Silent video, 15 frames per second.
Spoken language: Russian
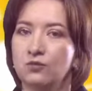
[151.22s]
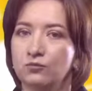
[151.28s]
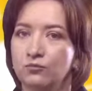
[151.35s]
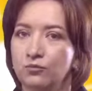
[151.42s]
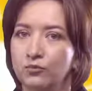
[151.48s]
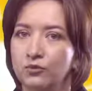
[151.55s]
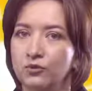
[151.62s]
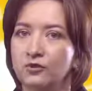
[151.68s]

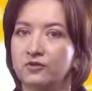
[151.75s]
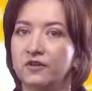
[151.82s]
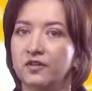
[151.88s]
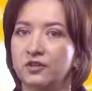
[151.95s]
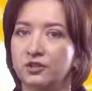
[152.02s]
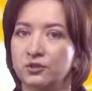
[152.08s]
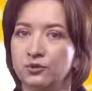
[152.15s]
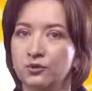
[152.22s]
Буква
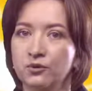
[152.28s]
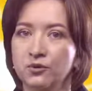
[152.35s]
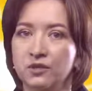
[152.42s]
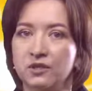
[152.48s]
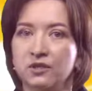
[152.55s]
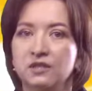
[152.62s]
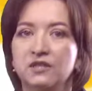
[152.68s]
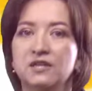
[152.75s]

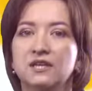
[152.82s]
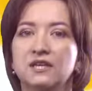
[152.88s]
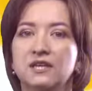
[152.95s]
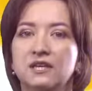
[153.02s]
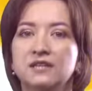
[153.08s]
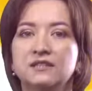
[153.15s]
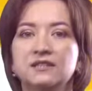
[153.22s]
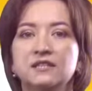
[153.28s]
Ё –
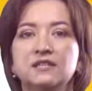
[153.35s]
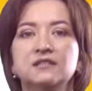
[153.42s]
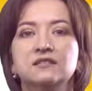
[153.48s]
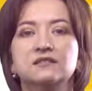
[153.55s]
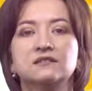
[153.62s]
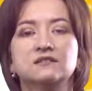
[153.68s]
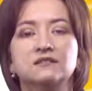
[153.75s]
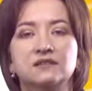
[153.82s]
это
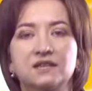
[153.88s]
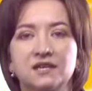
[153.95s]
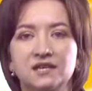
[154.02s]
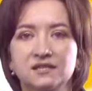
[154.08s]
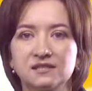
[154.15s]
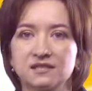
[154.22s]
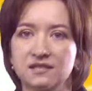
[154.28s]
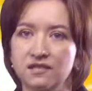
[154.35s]

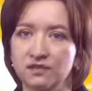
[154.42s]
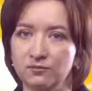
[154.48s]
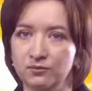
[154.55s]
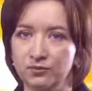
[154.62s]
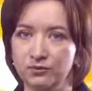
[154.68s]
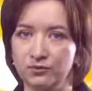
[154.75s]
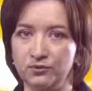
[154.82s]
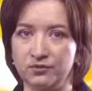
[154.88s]
гласная
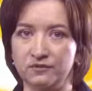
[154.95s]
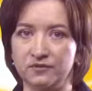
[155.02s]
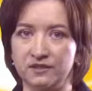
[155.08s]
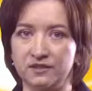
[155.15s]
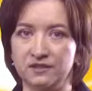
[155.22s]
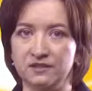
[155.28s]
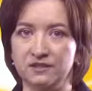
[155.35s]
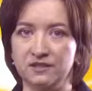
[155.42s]
буква,